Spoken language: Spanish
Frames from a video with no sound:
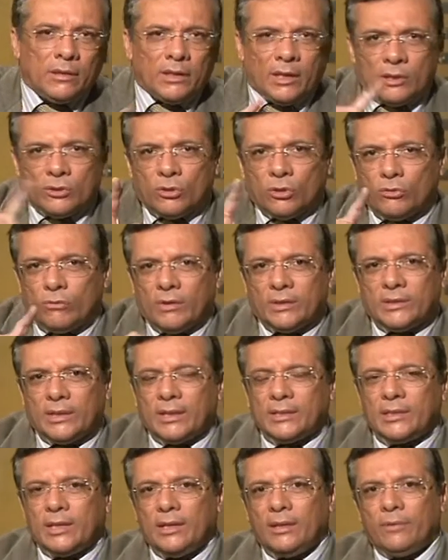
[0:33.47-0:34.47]
Y eso no es
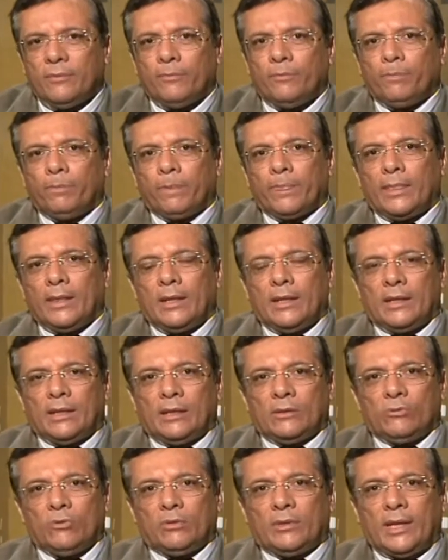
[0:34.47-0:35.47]
así.
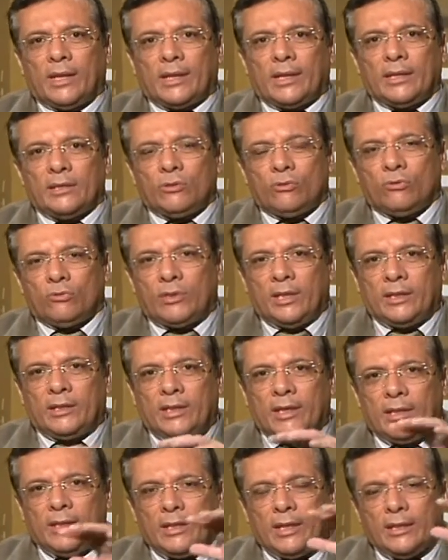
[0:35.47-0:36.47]
Resulta que si usted
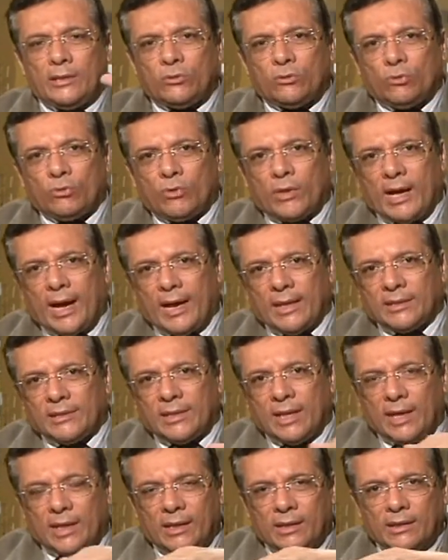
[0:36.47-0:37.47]
tiene en su
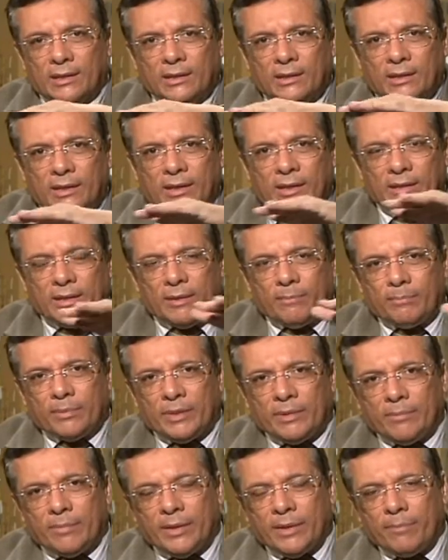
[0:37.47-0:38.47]
casa, en el
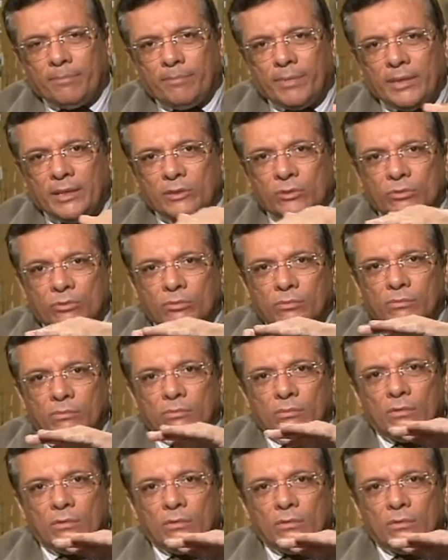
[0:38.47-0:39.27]
primer piso,